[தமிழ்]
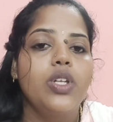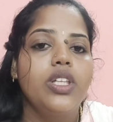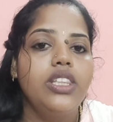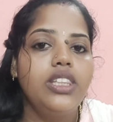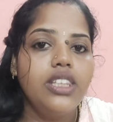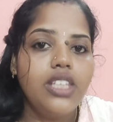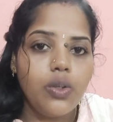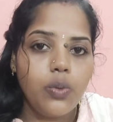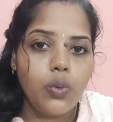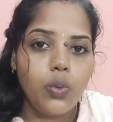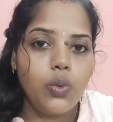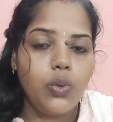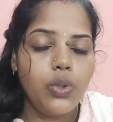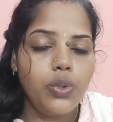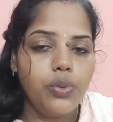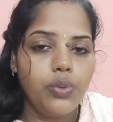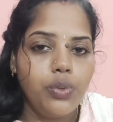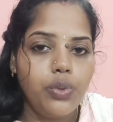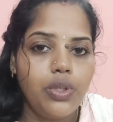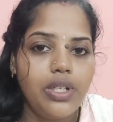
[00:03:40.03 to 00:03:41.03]
இந்த
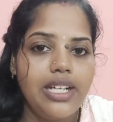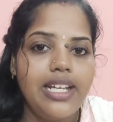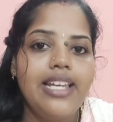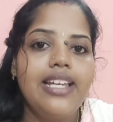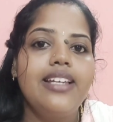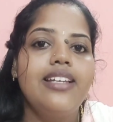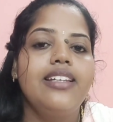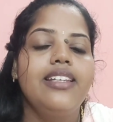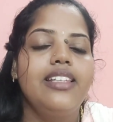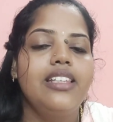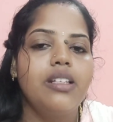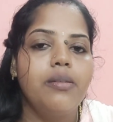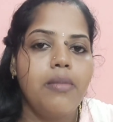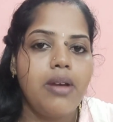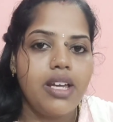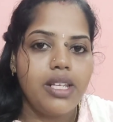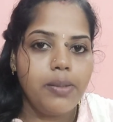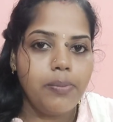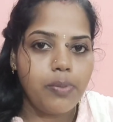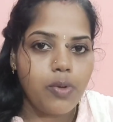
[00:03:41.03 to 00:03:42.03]
உங்கள் ஊரில் இந்த
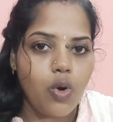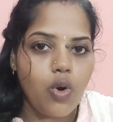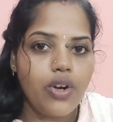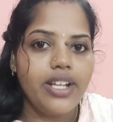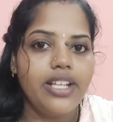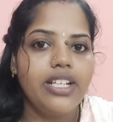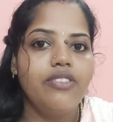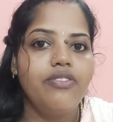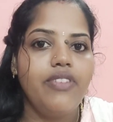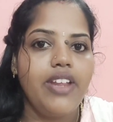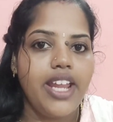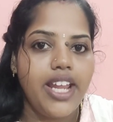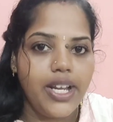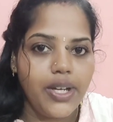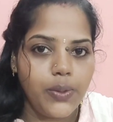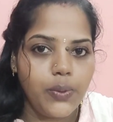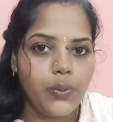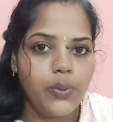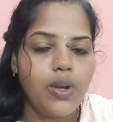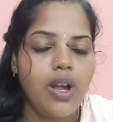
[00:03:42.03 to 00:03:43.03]
மாதிரி ப்ராடக்ட்
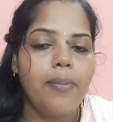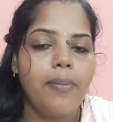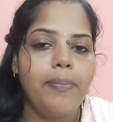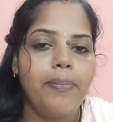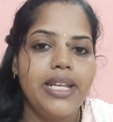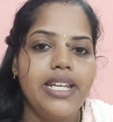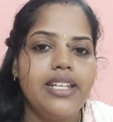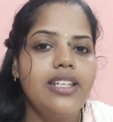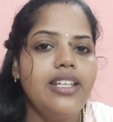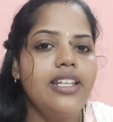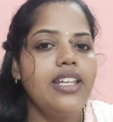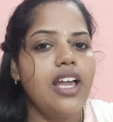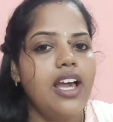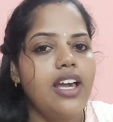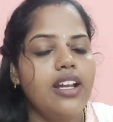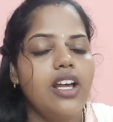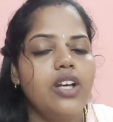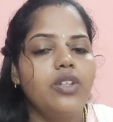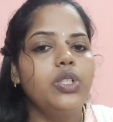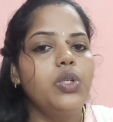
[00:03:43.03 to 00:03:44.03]
வேணும் அப்படின்னு
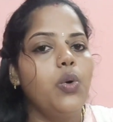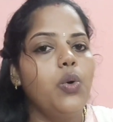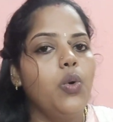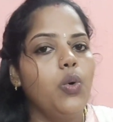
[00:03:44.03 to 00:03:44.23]
யாராவது